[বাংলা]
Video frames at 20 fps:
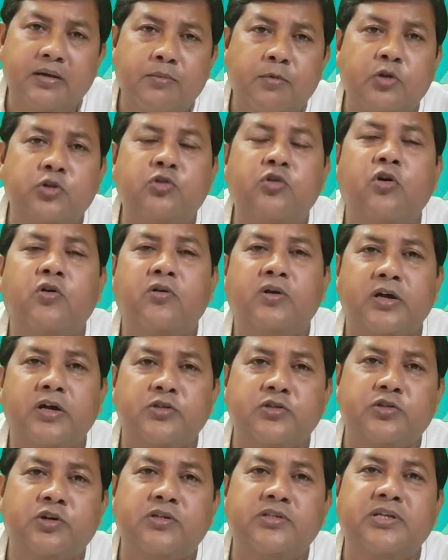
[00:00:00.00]
মধ্য
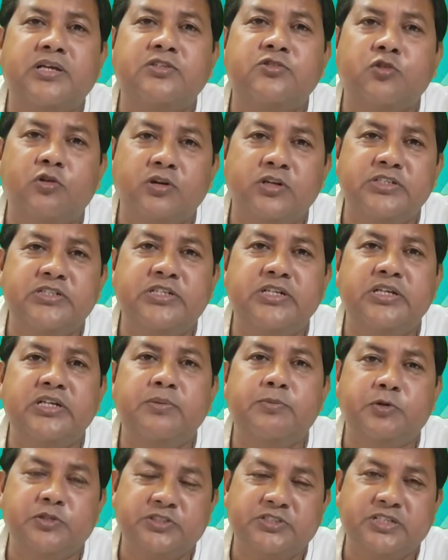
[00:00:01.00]
অক্ষাংশ অর্থাৎ চল্লিশ ডিগ্রি
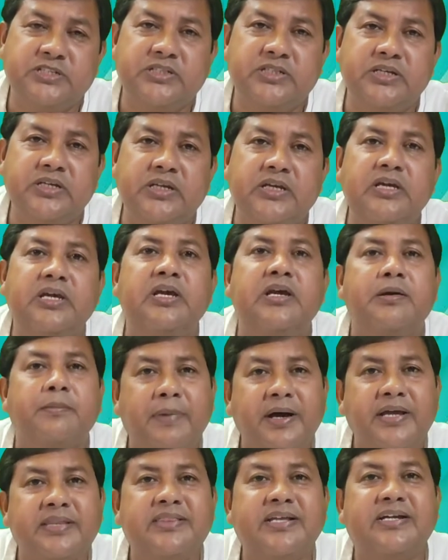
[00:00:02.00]
পঞ্চাশ ডিগ্রি
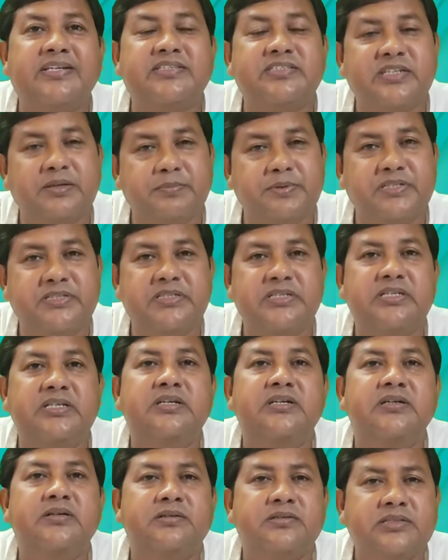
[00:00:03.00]
বা তার চেয়ে বেশি
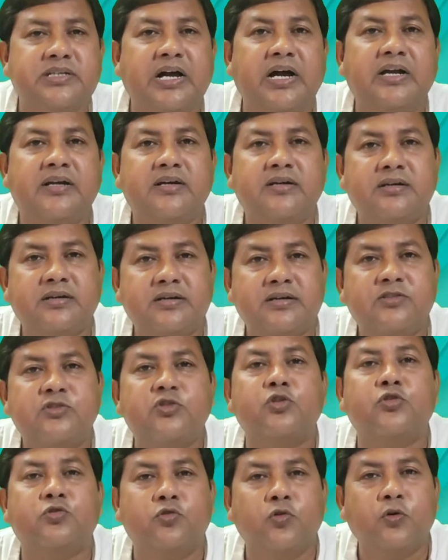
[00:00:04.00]
ষাট
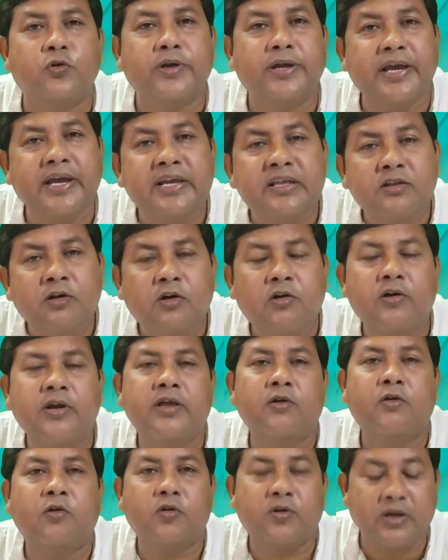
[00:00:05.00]
সত্তর এই
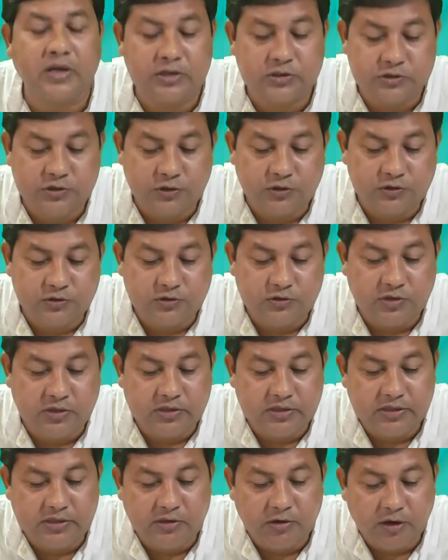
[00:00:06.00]
ধরনের অক্ষাংশীয় অঞ্চলে
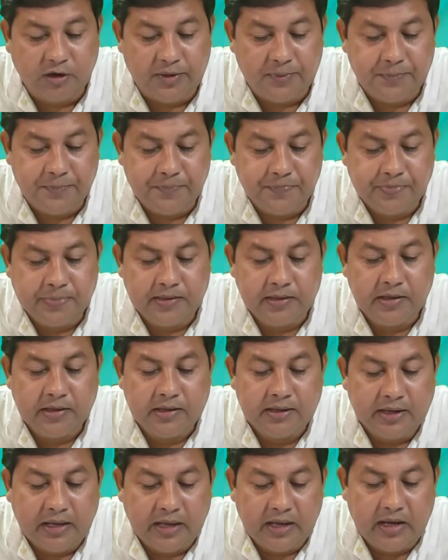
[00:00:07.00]
কি হয়
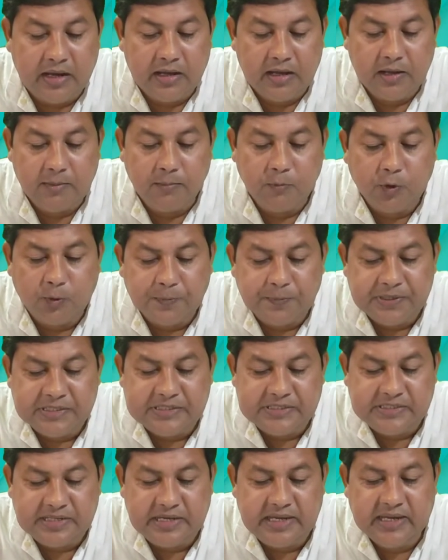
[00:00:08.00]
না
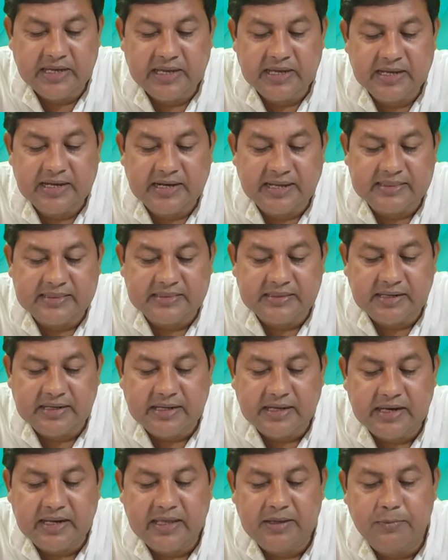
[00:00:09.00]
ভূপৃষ্ঠে
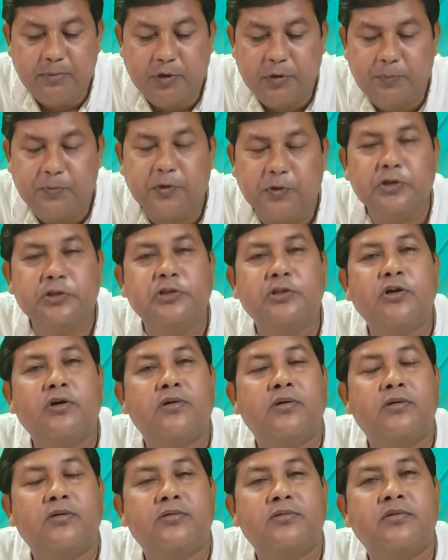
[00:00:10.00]
রাত্রিকালে এই
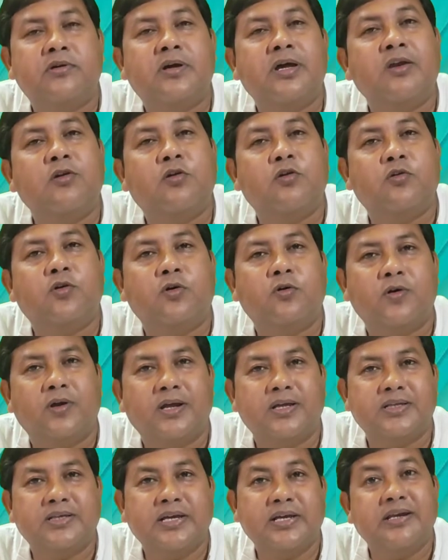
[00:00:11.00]
বৈপরীত্যতা লক্ষ্য
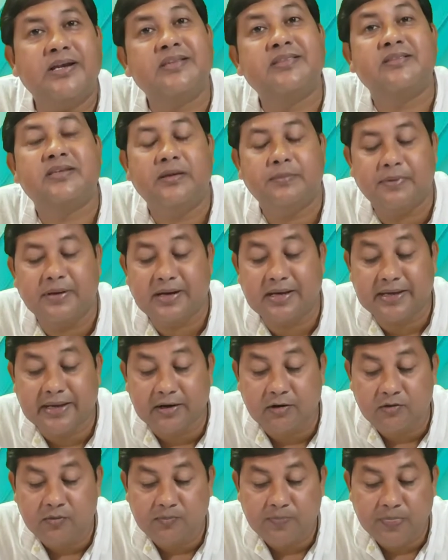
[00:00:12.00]
করা যায় রাত্রিবেলা
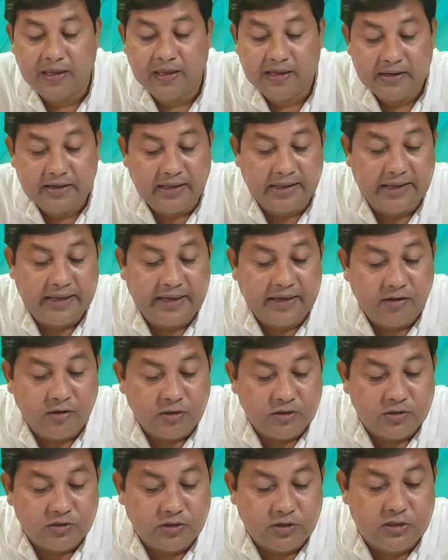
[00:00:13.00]
কেন না এই
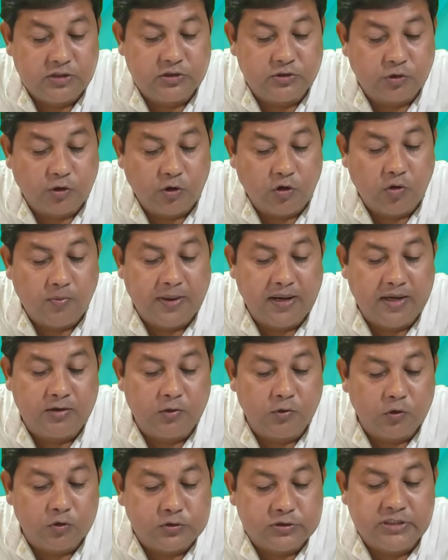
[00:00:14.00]
অঞ্চলে স্থলভাগ
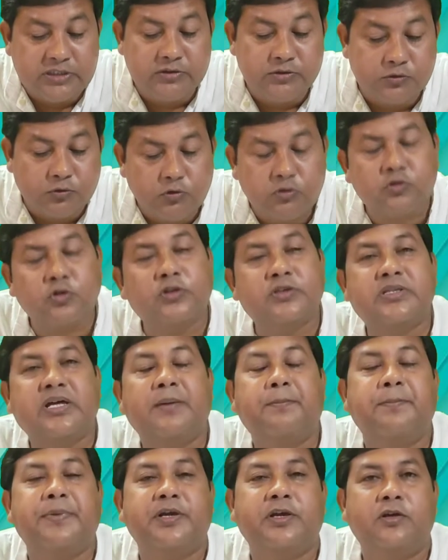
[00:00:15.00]
অতি দ্রুত
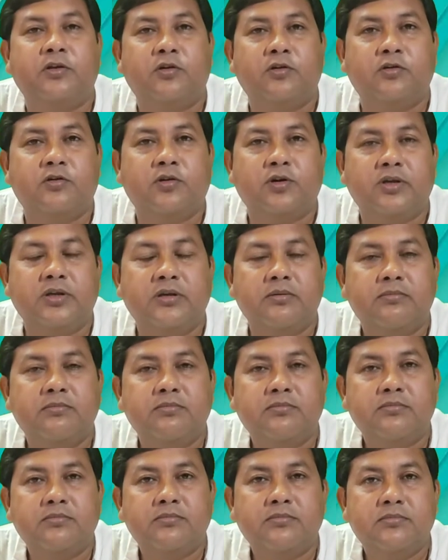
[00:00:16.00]
তাপ বিকিরণ করে
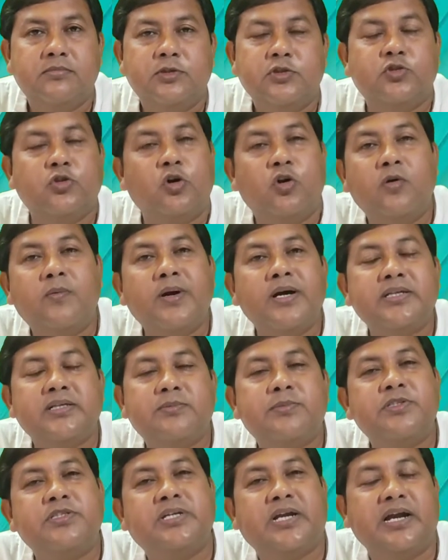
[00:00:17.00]
স্থলভাগ
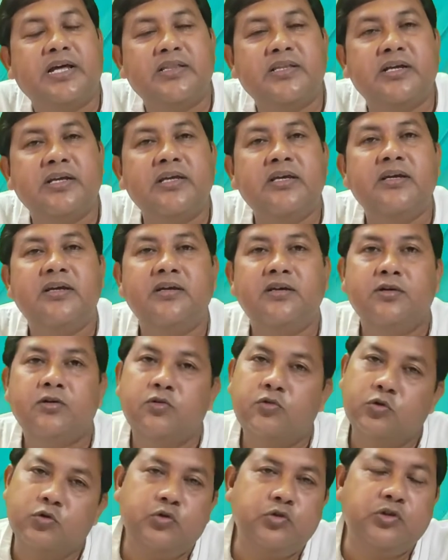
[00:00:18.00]
যেমন তাড়াতাড়ি
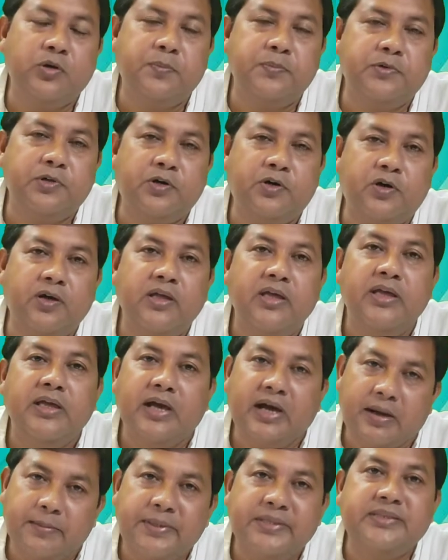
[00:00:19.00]
উত্তপ্ত হয়
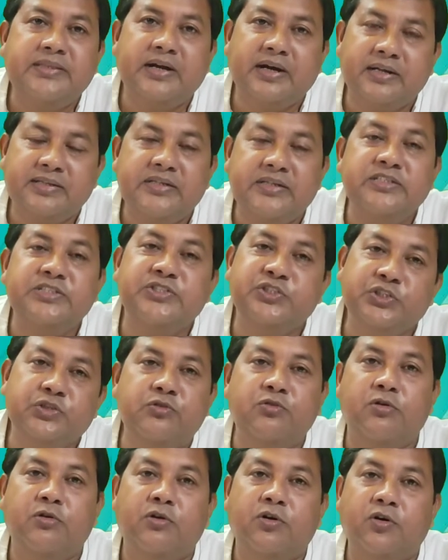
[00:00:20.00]
আবার তাড়াতাড়ি
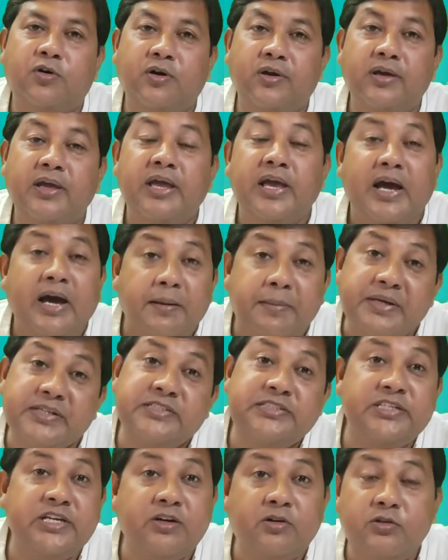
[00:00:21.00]
শীতলও হয় আবার
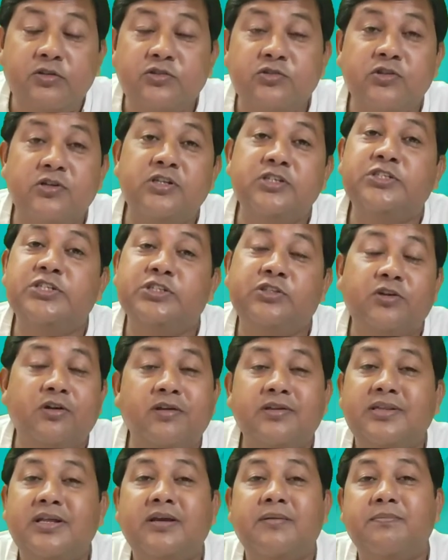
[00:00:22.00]
যে অঞ্চলে
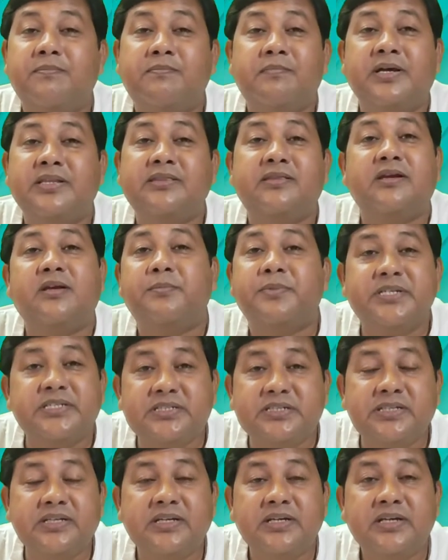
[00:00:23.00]
শীতলতার মাত্রা
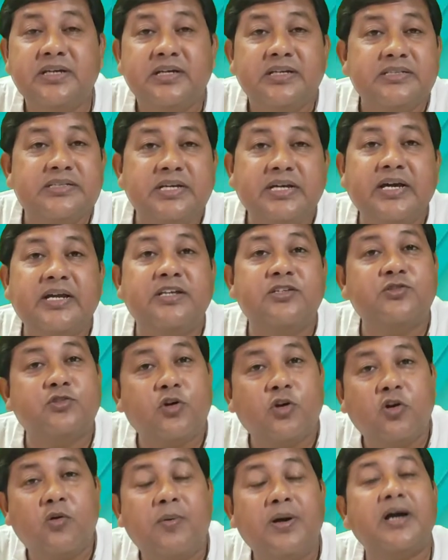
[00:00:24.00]
বেশি সেখানে
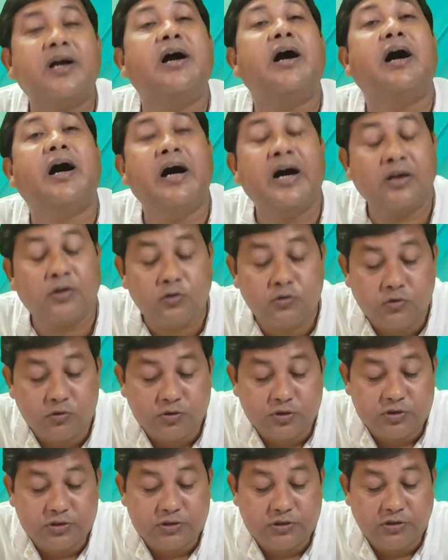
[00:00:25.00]
স্থলভাগ আরও
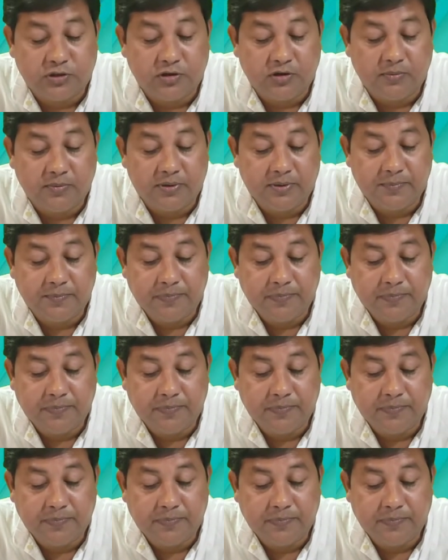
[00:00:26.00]
দ্রুত শীতল হবে